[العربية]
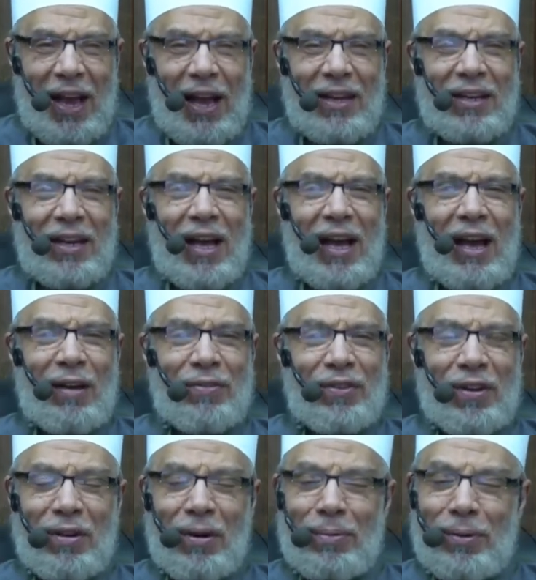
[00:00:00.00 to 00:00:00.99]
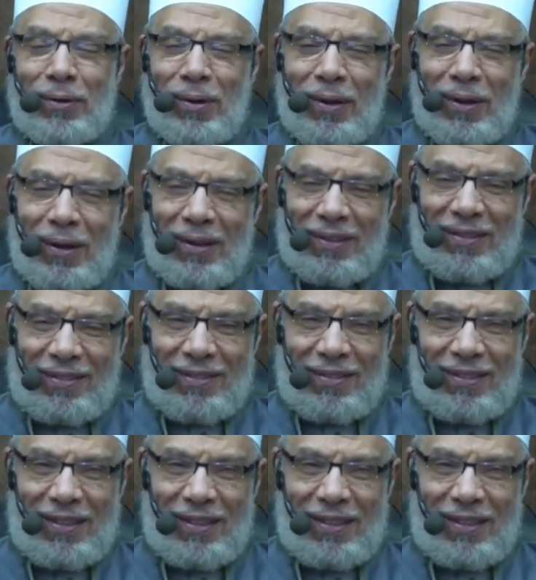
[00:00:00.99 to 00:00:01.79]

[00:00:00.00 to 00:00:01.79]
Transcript: أنها في رمضان